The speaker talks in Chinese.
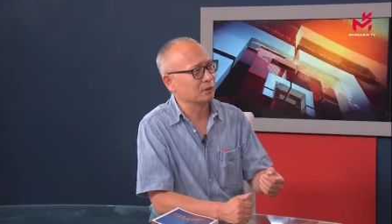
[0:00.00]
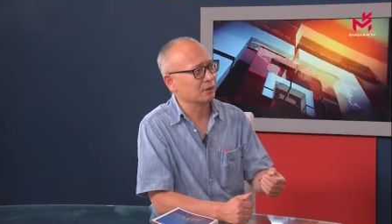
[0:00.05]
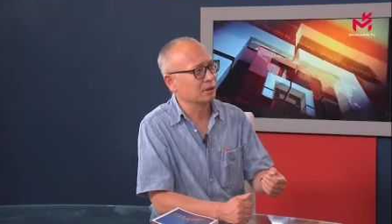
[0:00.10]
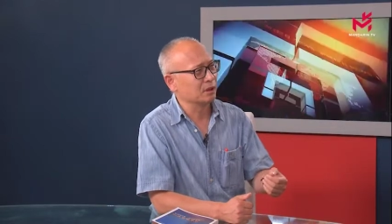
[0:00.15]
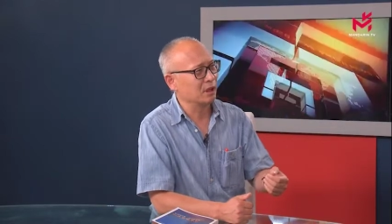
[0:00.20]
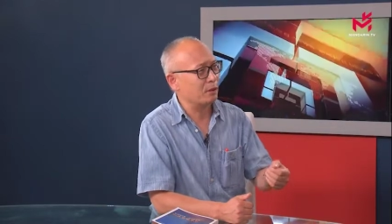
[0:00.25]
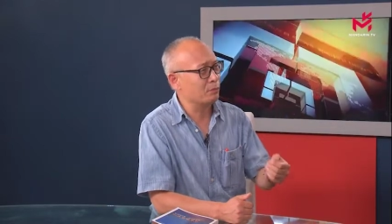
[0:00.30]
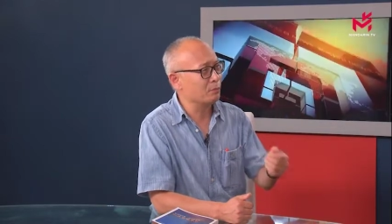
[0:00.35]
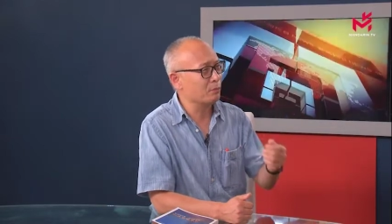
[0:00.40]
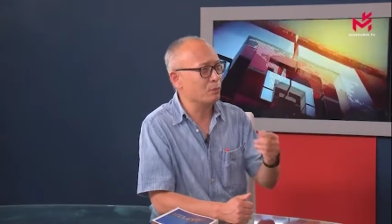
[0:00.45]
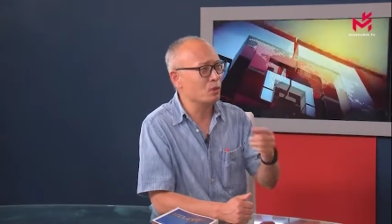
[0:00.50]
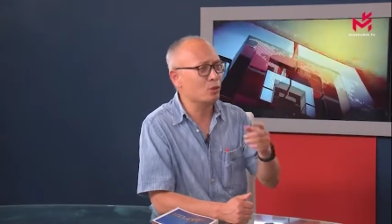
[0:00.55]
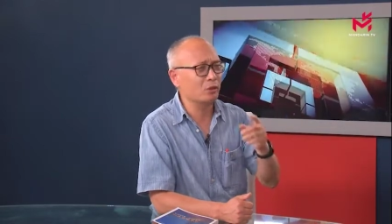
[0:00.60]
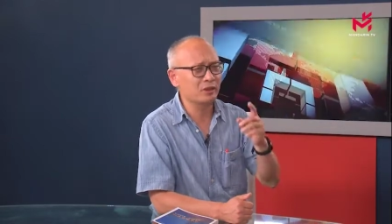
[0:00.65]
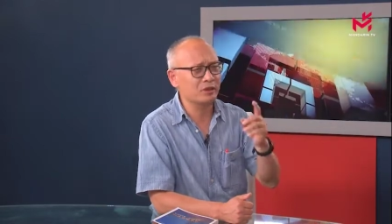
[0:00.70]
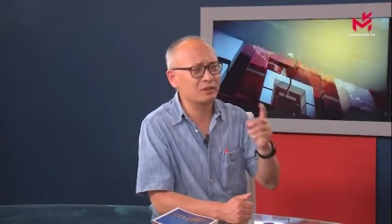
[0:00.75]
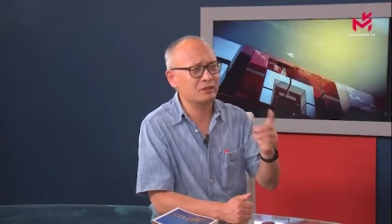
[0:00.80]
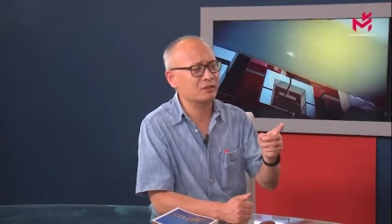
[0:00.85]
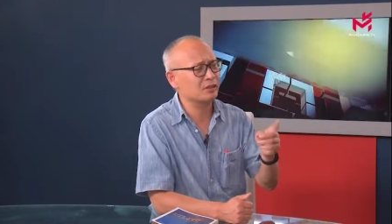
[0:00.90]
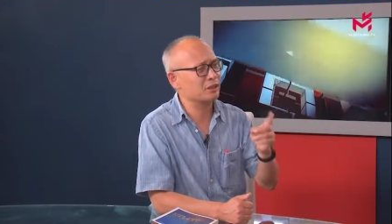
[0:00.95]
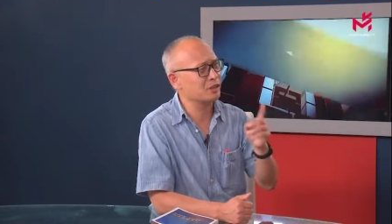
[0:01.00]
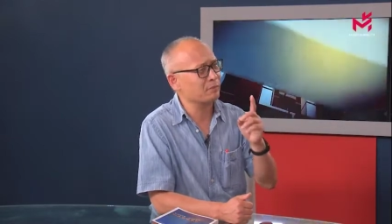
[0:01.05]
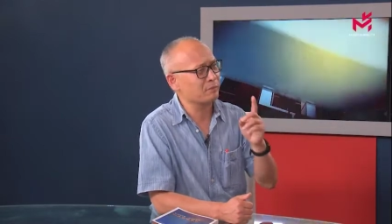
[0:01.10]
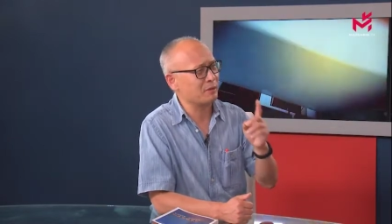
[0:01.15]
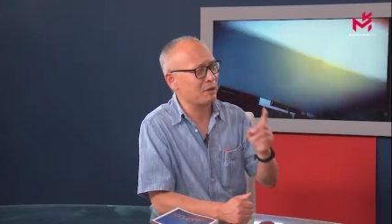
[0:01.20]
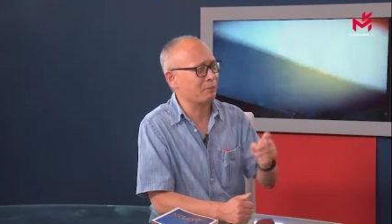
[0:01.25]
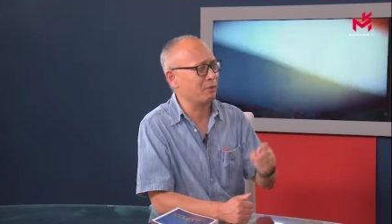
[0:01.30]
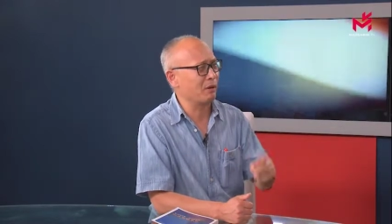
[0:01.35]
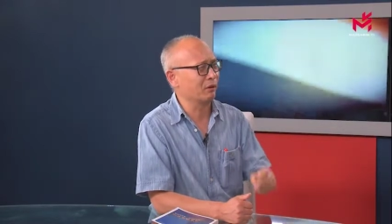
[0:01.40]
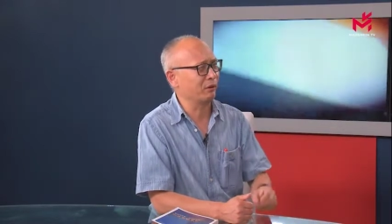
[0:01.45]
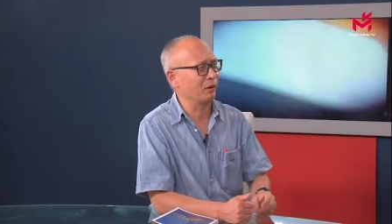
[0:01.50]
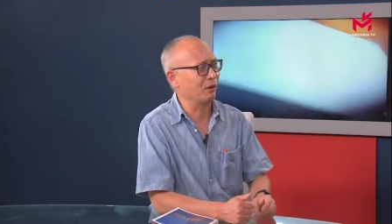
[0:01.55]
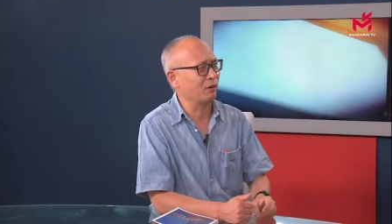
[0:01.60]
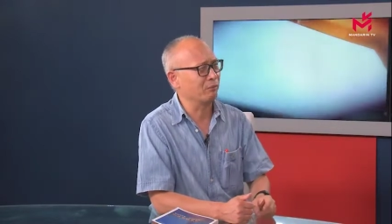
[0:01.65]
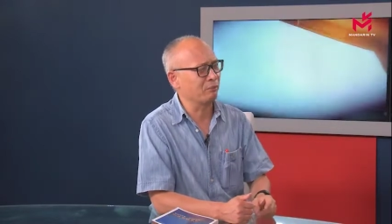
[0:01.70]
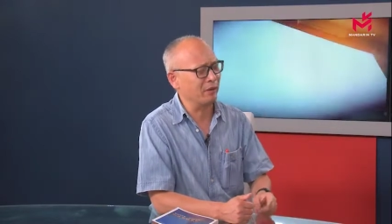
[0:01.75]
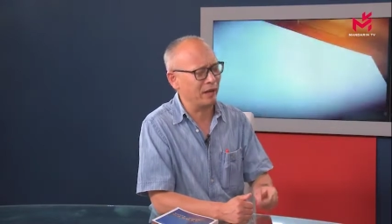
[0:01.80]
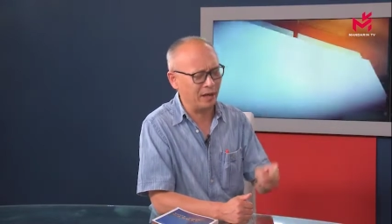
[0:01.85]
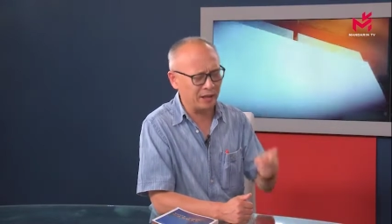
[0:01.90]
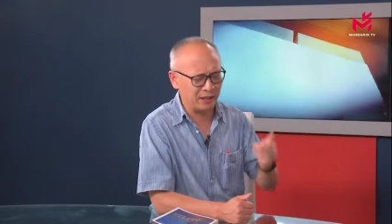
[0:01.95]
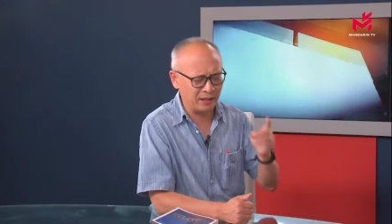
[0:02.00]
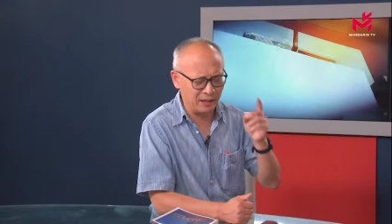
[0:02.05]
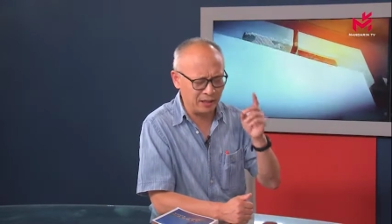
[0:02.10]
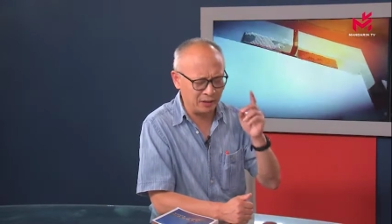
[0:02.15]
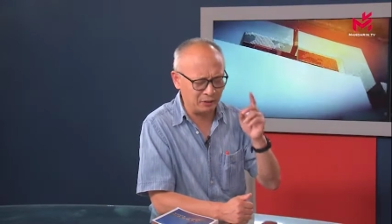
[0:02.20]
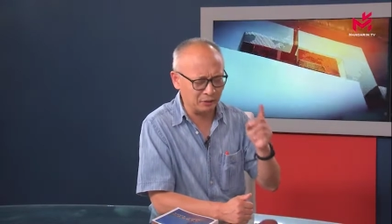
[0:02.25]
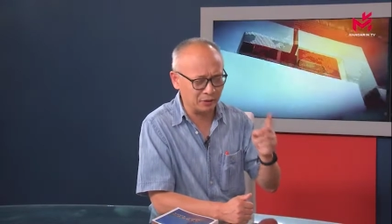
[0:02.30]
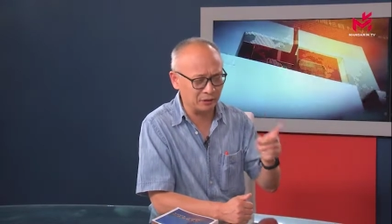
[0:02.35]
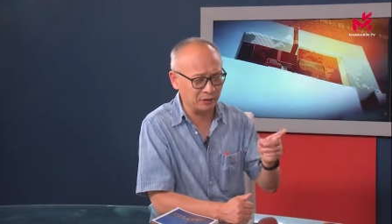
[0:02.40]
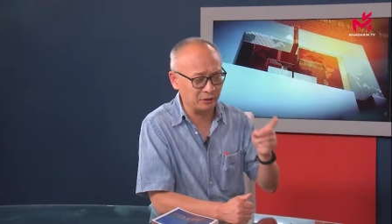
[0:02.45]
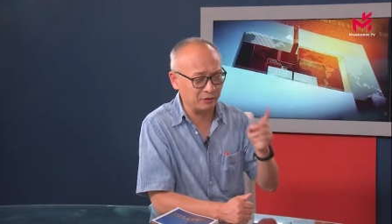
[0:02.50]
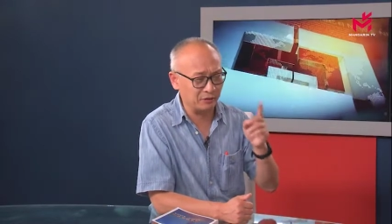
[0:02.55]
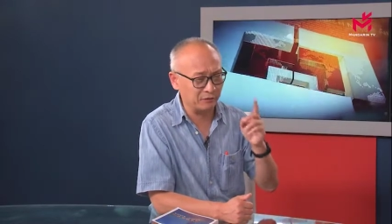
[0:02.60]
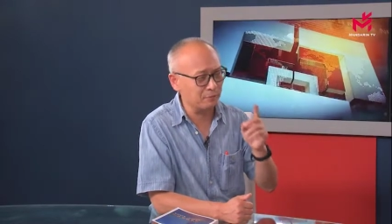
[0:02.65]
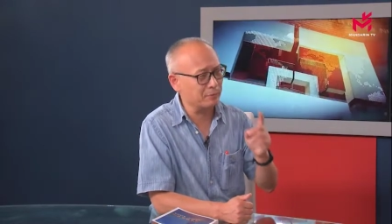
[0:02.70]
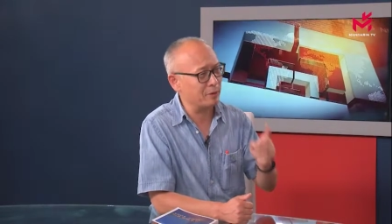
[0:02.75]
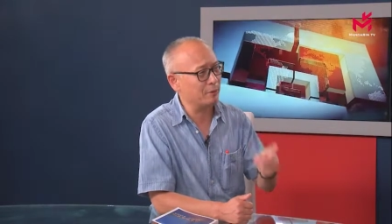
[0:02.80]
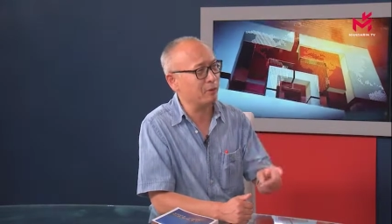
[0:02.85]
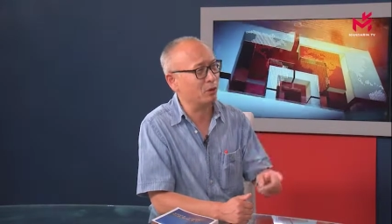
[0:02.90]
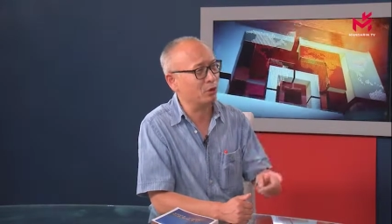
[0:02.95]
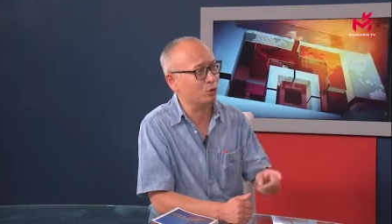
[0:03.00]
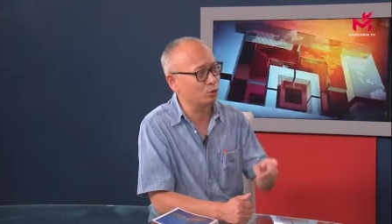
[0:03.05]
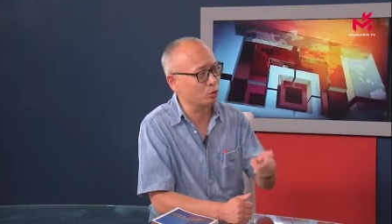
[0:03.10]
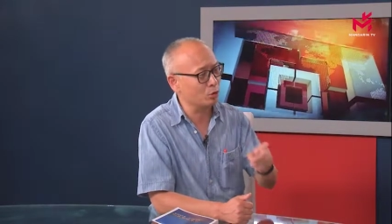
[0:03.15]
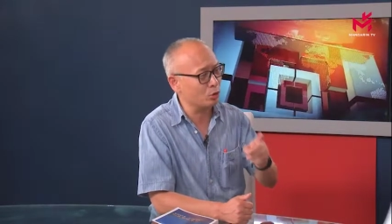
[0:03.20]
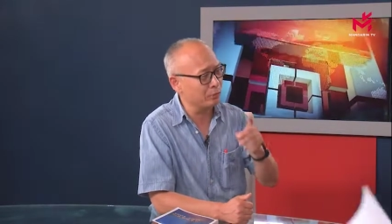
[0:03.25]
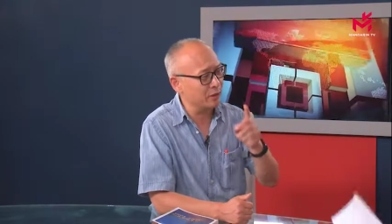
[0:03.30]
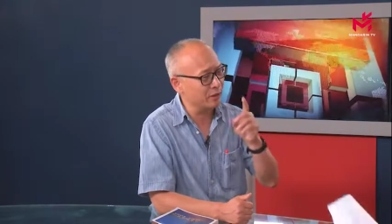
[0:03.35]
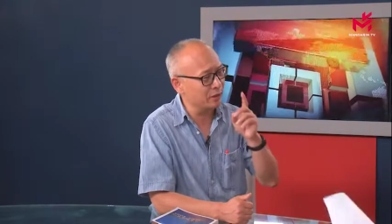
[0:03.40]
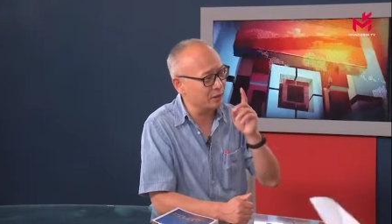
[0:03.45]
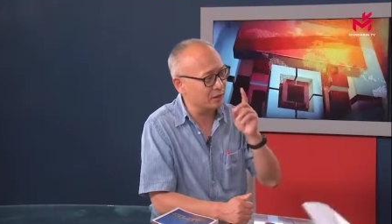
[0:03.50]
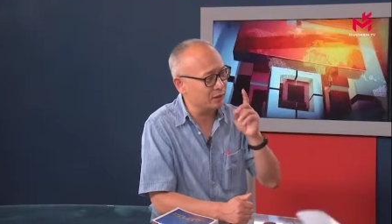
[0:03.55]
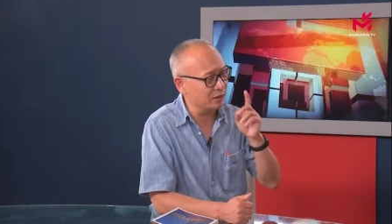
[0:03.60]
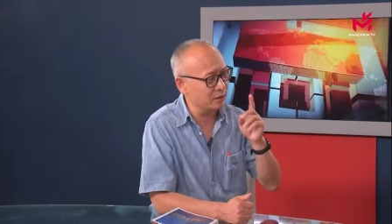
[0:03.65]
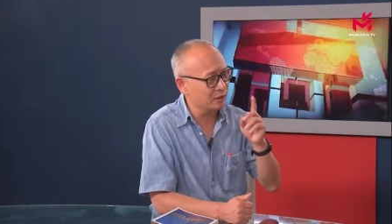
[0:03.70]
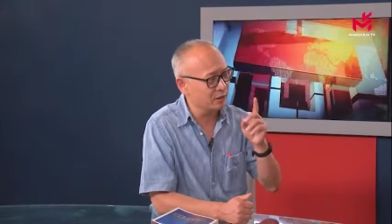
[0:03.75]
特朗普没有一次正面报道，每天都是负面报道，所有媒体一